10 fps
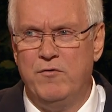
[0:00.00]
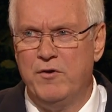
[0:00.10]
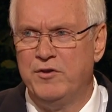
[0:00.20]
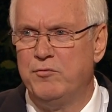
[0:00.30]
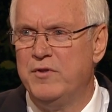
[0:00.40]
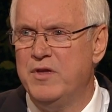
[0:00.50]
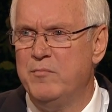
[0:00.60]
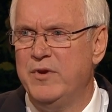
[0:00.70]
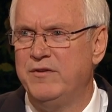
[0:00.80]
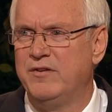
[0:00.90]
sur le côté
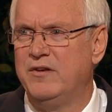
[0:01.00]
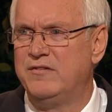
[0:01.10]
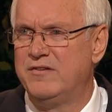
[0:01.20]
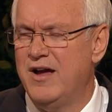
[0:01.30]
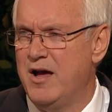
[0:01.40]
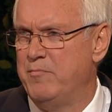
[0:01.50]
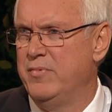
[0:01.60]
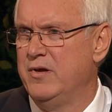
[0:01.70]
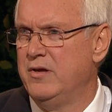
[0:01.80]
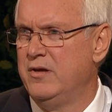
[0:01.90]
de la route.
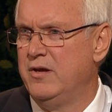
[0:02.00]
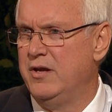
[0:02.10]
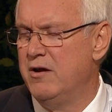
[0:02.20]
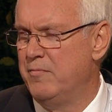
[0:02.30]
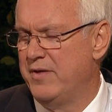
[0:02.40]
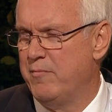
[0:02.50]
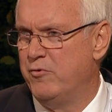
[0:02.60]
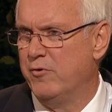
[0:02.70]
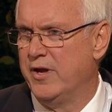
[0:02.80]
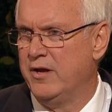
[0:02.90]
Une
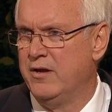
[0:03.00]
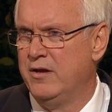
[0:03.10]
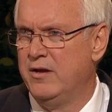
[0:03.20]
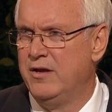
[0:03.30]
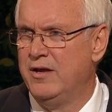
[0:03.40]
voix intérieure m'a